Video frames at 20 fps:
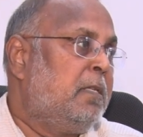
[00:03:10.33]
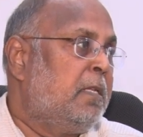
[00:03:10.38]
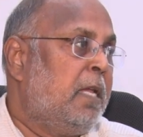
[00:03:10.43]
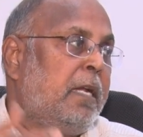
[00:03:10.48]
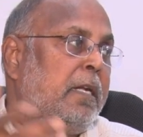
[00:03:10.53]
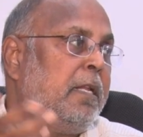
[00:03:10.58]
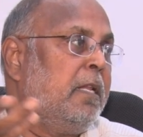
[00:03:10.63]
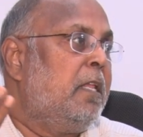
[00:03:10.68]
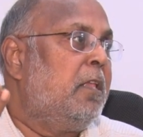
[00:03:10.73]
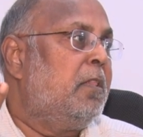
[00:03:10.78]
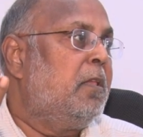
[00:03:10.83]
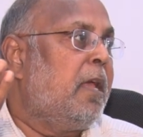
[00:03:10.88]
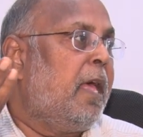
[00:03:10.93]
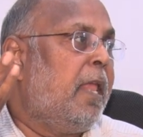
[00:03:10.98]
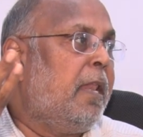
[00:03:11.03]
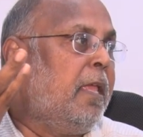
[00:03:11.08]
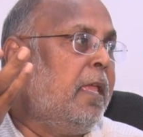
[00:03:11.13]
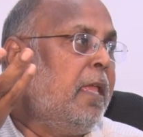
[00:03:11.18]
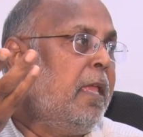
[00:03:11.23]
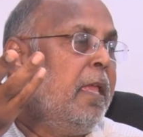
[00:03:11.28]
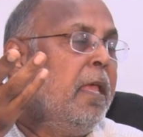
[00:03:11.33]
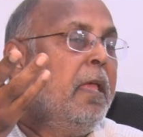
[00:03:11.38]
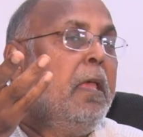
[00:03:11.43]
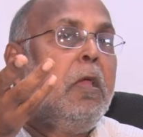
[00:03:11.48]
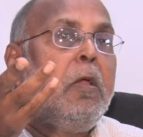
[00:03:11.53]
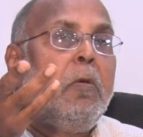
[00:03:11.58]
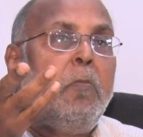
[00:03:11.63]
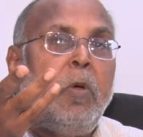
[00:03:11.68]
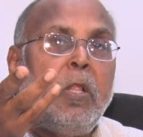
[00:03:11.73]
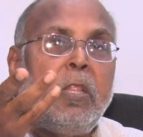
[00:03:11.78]
చేయటం లేదు కానీ
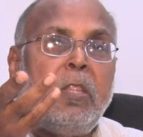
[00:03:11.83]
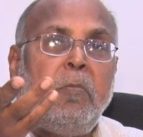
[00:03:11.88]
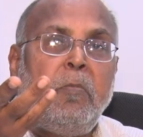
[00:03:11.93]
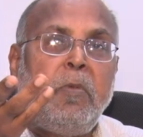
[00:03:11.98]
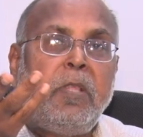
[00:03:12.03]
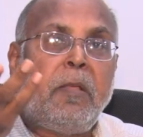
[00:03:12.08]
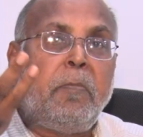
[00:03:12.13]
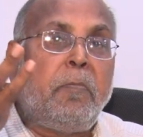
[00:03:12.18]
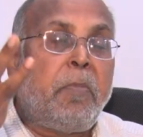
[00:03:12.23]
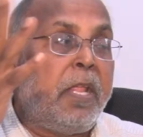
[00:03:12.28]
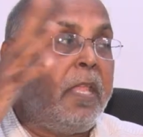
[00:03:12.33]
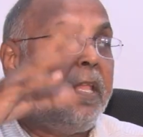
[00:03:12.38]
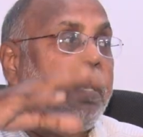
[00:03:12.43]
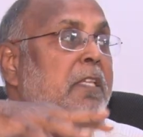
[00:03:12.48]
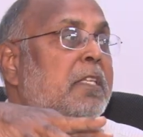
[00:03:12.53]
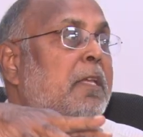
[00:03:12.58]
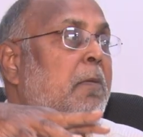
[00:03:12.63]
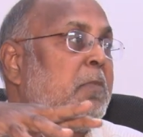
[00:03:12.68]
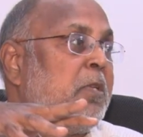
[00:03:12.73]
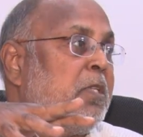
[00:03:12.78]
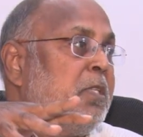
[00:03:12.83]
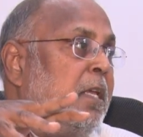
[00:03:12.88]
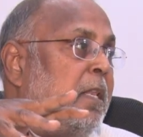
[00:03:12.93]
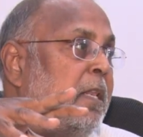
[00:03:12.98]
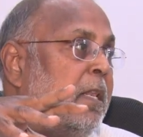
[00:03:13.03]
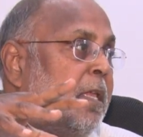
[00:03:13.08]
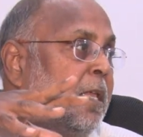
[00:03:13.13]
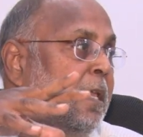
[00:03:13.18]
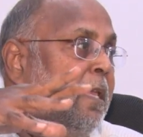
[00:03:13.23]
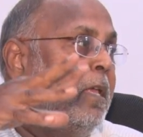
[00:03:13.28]
మొత్తం మీద ప్రజల
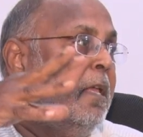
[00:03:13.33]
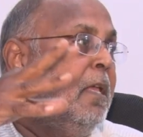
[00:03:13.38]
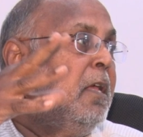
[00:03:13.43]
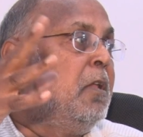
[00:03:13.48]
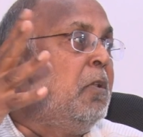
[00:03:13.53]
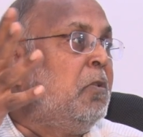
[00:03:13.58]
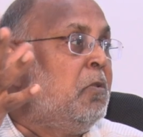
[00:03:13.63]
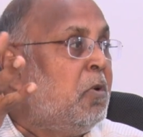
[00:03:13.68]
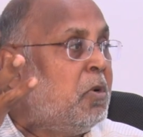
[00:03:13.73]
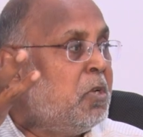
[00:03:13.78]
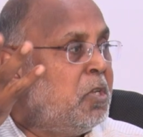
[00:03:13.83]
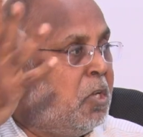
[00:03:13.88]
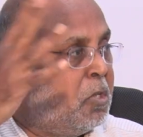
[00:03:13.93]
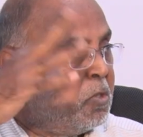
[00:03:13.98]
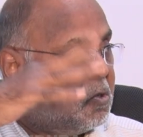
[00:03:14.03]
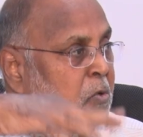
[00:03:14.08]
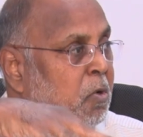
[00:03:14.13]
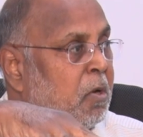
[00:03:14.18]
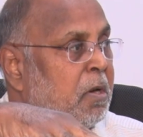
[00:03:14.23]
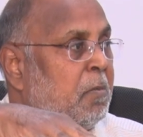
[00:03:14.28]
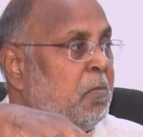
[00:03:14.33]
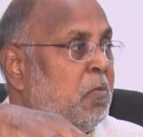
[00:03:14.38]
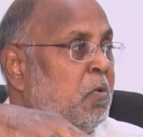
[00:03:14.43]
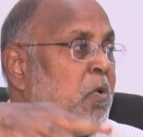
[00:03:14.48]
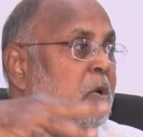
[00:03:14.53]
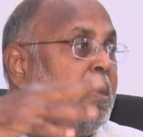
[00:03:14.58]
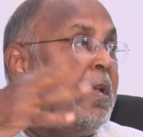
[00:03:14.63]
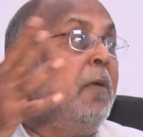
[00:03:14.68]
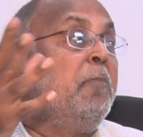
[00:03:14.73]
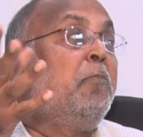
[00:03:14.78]
సమస్యల్ని నోట్ చేసుకోవటము
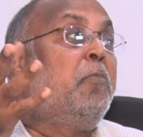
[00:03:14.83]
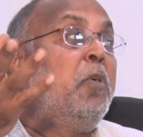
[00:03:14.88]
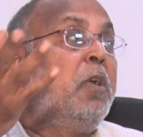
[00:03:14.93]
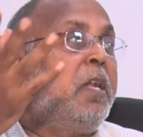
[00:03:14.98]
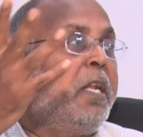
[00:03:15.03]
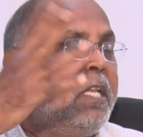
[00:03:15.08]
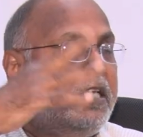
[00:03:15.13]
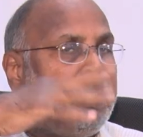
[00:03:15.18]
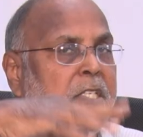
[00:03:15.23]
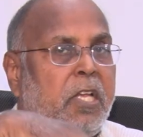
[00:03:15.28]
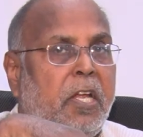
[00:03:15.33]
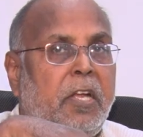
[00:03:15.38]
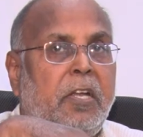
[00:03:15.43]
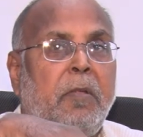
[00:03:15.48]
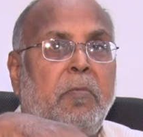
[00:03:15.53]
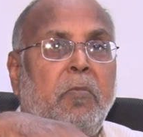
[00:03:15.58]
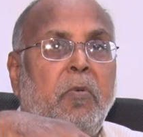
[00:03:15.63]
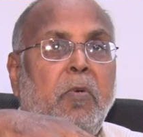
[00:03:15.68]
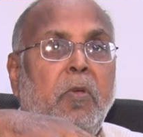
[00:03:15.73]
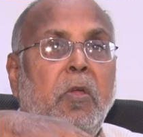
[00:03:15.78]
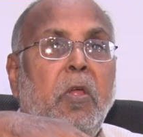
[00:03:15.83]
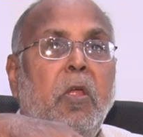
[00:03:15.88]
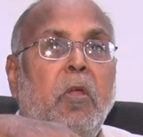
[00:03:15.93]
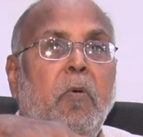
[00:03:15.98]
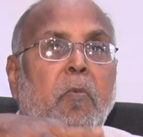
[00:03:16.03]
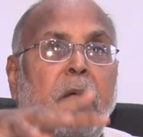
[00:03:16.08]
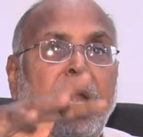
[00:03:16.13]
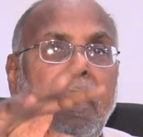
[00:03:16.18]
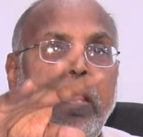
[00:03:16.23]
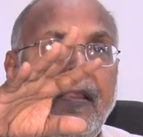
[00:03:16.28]
కంప్యూటరైజ్ చేయటము
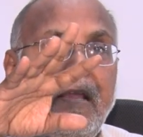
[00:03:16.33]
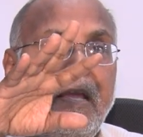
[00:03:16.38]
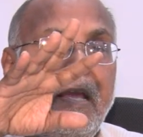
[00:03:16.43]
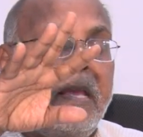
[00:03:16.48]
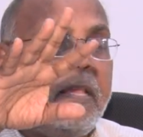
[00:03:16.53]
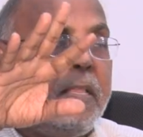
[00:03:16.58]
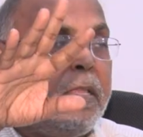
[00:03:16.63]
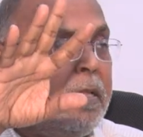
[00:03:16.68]
వాటిని